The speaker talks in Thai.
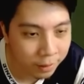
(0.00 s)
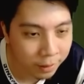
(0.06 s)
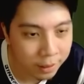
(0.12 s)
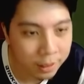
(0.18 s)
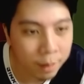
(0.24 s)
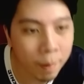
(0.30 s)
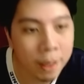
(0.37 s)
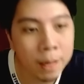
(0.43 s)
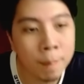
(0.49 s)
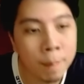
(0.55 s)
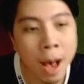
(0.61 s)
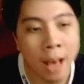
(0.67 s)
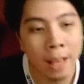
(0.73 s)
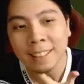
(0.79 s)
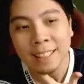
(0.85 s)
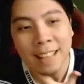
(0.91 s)
สบายส
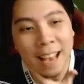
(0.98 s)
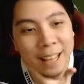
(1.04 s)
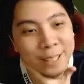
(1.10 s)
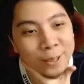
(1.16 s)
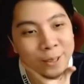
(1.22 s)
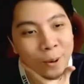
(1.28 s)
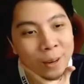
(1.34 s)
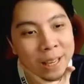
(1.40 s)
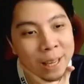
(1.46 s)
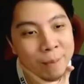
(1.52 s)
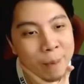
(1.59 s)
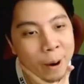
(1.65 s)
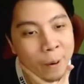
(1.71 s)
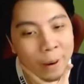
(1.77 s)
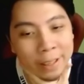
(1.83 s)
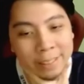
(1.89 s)
บายไอโซนนี้
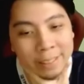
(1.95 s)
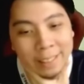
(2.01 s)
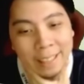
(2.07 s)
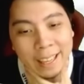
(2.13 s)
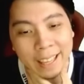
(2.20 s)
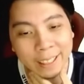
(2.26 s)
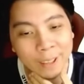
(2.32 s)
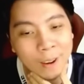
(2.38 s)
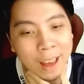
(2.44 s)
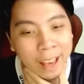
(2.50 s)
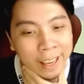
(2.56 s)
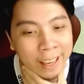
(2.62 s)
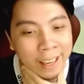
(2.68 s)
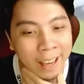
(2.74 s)
ไม่ค่อยซีเรียสเท่าไหร่นะค